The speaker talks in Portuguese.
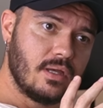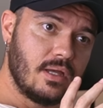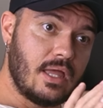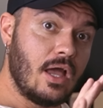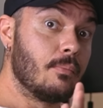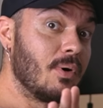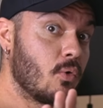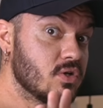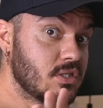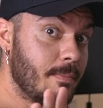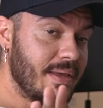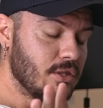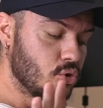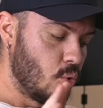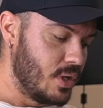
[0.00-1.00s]
é uma coisa
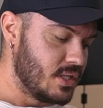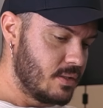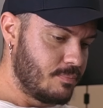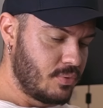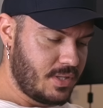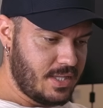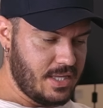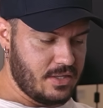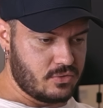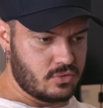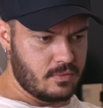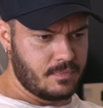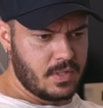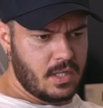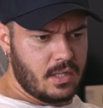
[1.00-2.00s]
bem doida. Por que
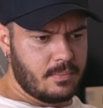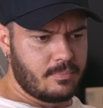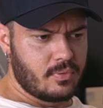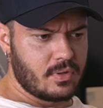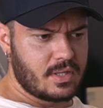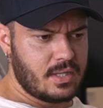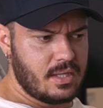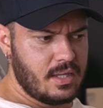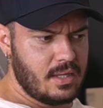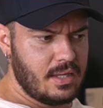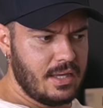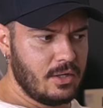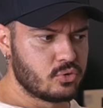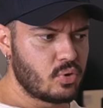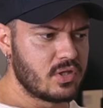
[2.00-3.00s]
isso?
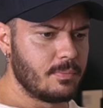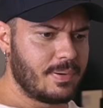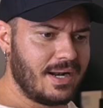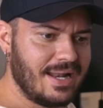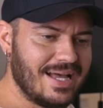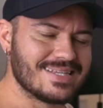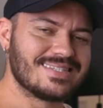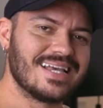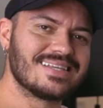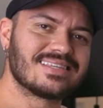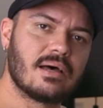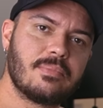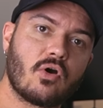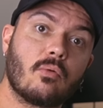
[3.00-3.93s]
Porque eu tô indo para lá sem saber